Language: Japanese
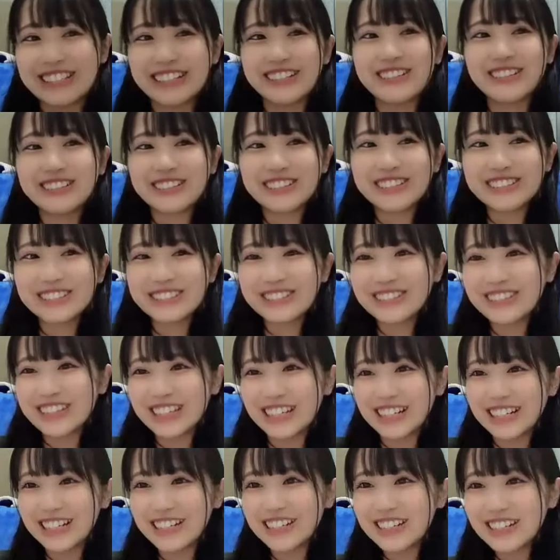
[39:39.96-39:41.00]
仕事しと
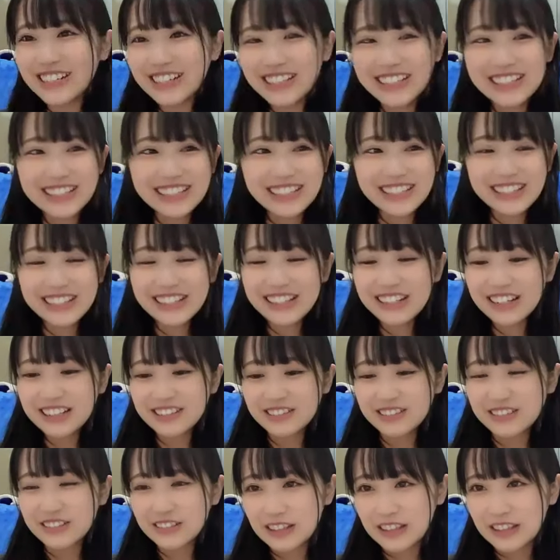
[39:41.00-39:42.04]
るやん切り
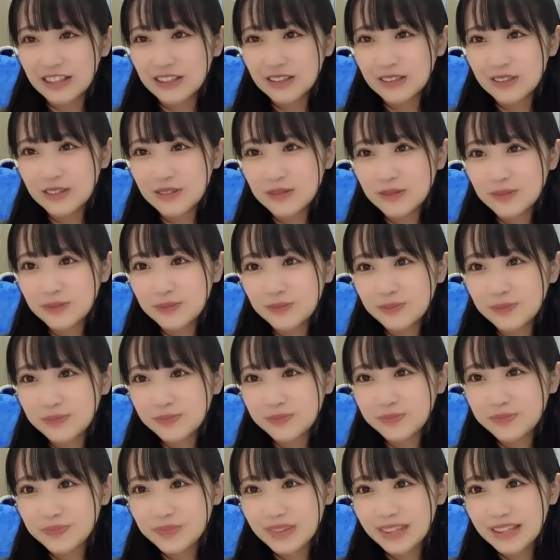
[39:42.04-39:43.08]
替えとるね
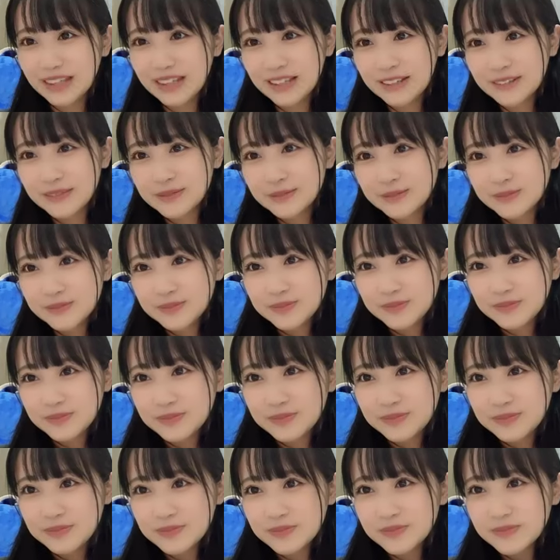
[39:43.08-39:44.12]
眉間にシワがやっ
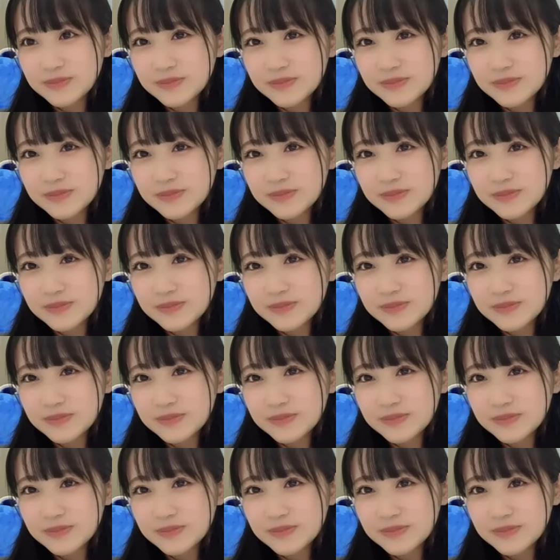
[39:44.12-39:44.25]
とる